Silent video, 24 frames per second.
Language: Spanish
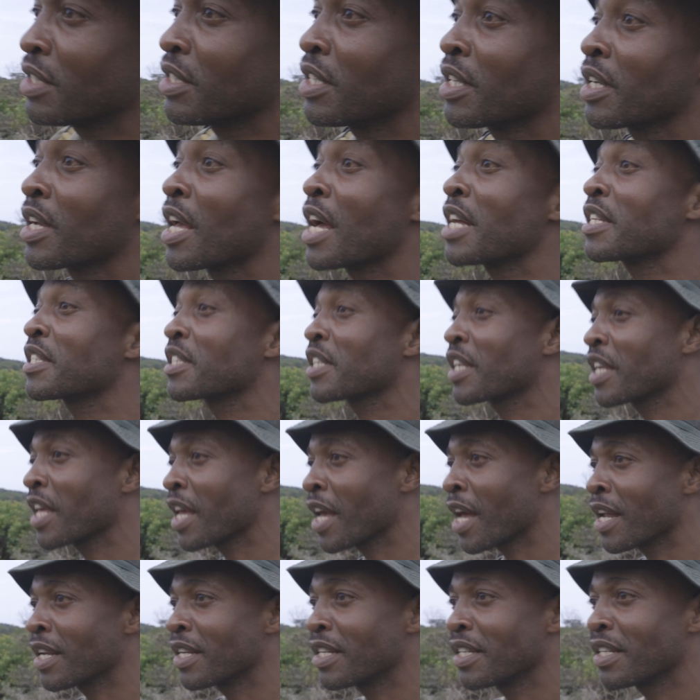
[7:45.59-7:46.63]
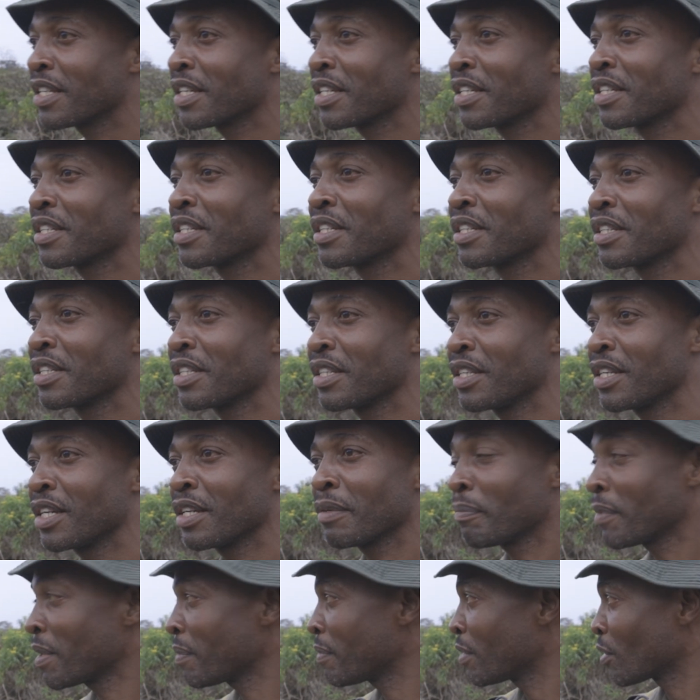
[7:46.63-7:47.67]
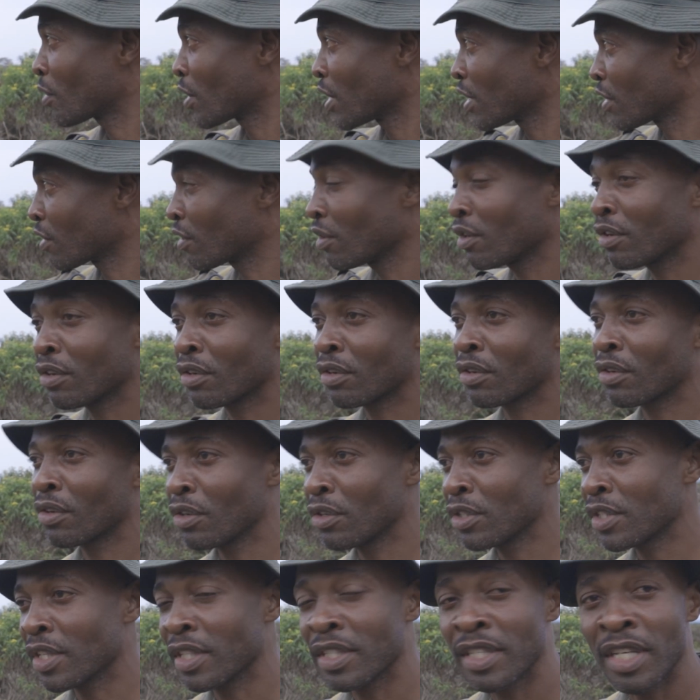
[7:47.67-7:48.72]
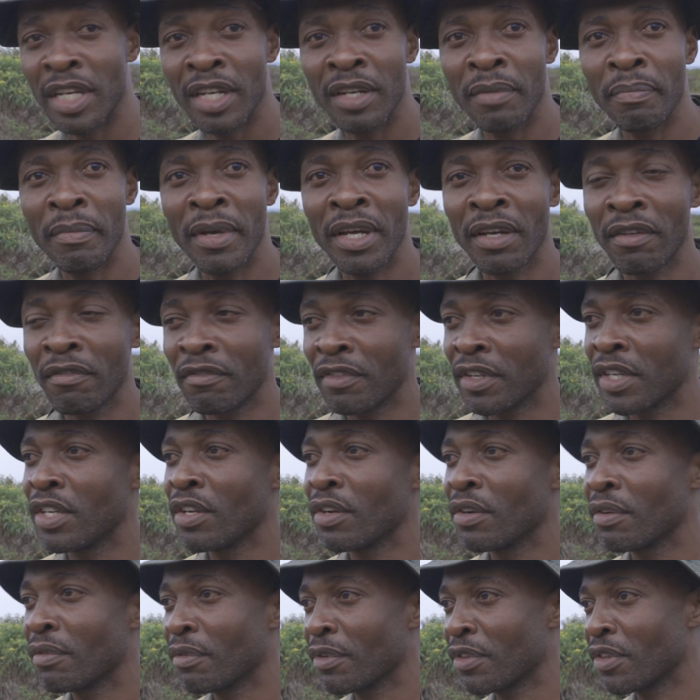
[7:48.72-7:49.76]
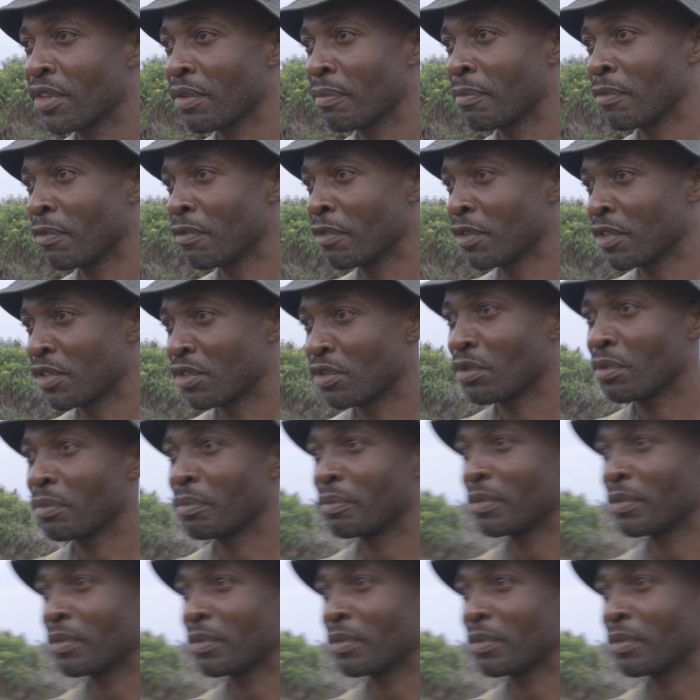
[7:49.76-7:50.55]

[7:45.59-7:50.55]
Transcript: they get scared. Okay. Yeah, maybe you can go close and then make video with, with two